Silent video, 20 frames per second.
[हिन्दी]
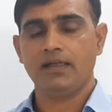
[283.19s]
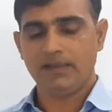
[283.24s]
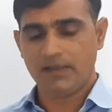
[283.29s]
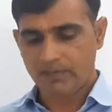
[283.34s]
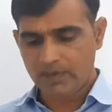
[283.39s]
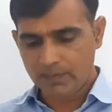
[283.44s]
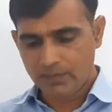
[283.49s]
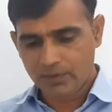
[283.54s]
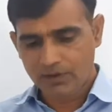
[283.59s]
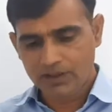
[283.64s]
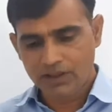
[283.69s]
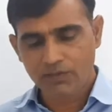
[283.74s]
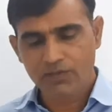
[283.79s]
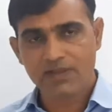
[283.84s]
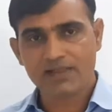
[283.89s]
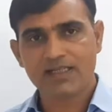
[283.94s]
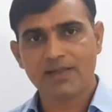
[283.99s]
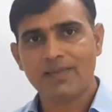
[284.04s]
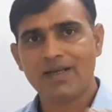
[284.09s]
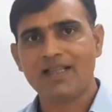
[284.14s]
जब मैं बोलता हूँ
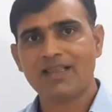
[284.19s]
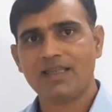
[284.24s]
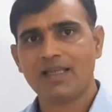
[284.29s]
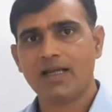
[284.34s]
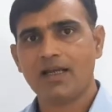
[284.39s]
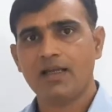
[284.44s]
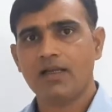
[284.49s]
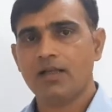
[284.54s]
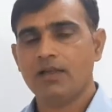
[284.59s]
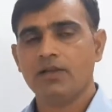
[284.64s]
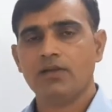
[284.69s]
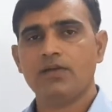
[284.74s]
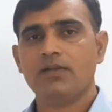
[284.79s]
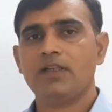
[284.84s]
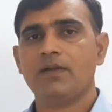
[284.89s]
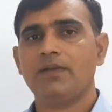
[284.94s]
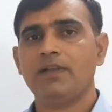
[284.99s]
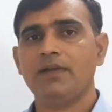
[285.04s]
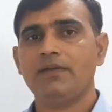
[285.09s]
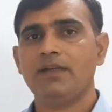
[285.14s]
कि समानता तो
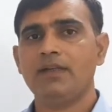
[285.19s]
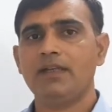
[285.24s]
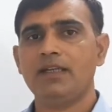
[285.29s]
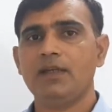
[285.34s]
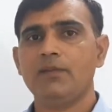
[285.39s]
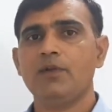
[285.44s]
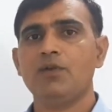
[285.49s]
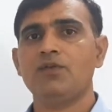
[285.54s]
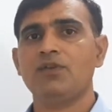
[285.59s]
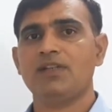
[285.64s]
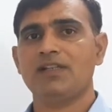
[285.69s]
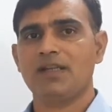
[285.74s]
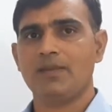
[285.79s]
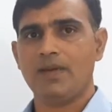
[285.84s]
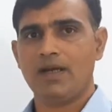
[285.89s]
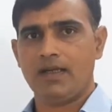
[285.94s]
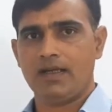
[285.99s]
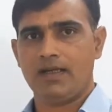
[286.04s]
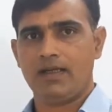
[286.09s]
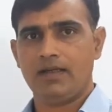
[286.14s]
इसका मतलब ये नहीं है कि मनुष्य
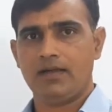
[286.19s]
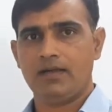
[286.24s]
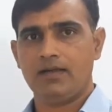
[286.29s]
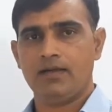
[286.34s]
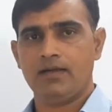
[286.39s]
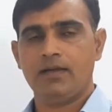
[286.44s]
समान है